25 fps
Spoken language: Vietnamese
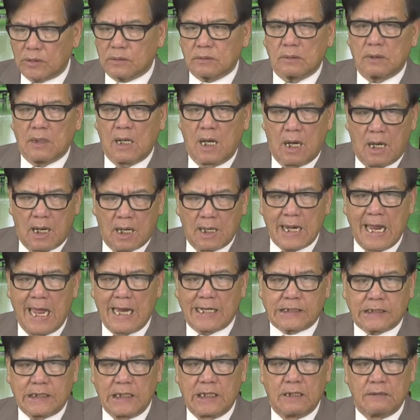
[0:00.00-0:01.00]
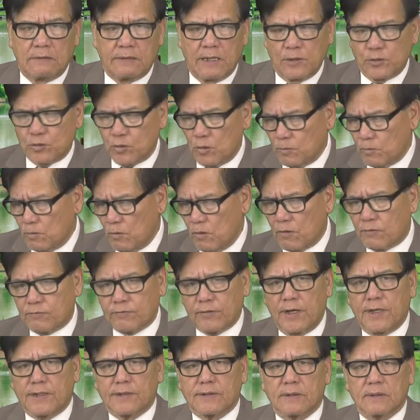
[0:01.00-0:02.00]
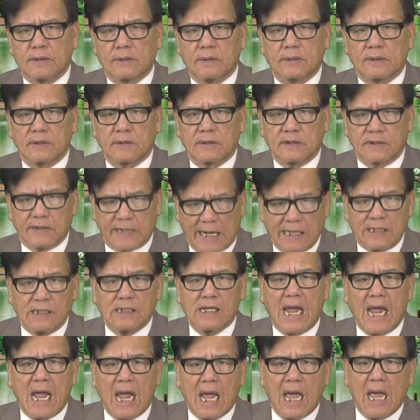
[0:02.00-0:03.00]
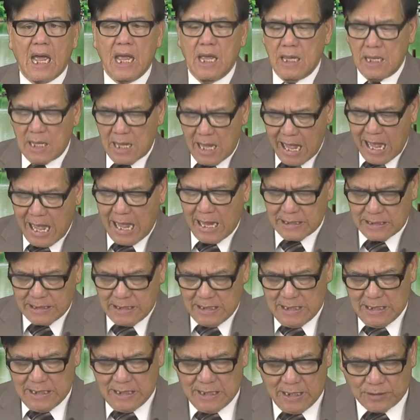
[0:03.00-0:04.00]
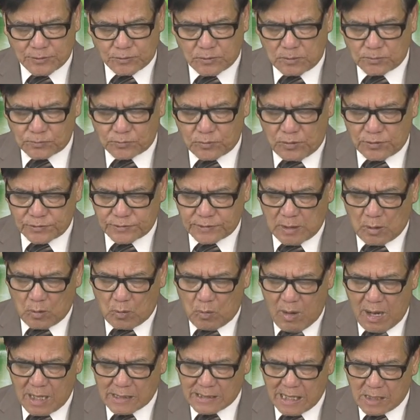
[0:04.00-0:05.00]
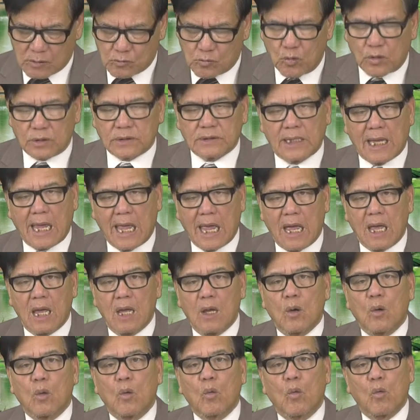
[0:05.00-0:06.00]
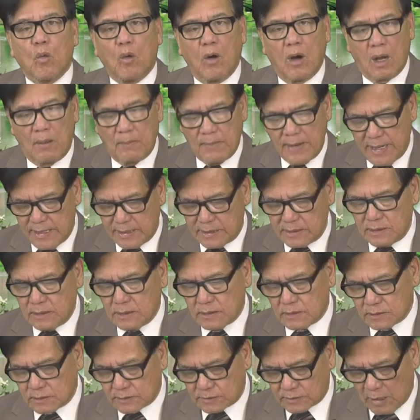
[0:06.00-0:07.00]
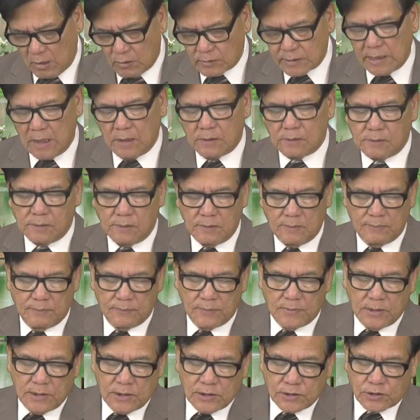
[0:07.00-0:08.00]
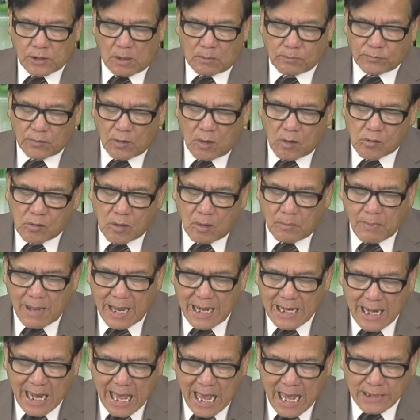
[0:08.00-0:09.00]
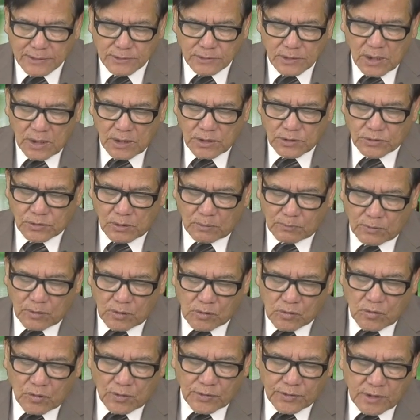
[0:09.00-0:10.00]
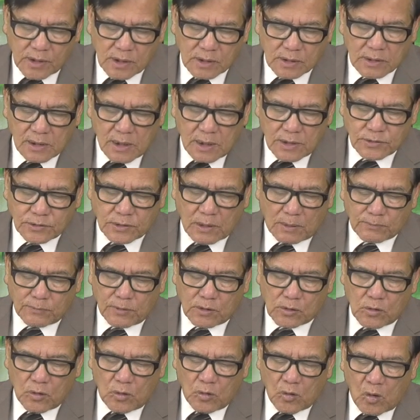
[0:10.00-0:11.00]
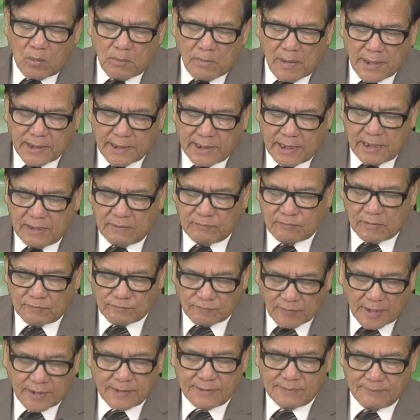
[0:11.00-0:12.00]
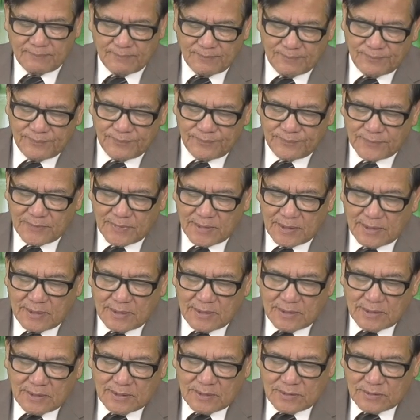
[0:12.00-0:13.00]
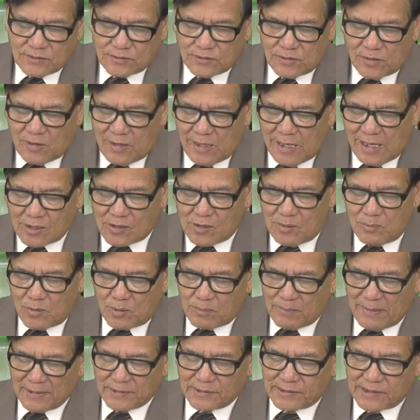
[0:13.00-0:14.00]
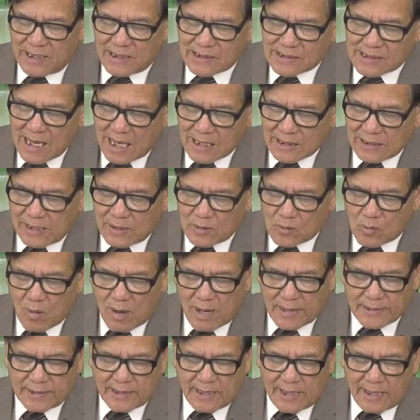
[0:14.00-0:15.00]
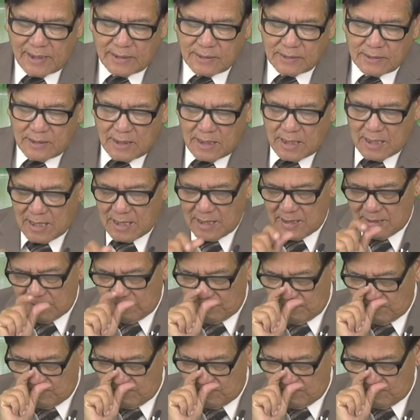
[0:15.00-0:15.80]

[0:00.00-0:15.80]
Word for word: là ở lại Kiev để giúp Ukraine đánh Nga, hai là chúng tôi sẽ qua các quốc gia của bên Tây Âu, trong đó có Ba Lan, trong đó có Đức, trong đó có Lỗ Mani, vân vân. Rồi lại có một bản tin khác liên quan đến uh,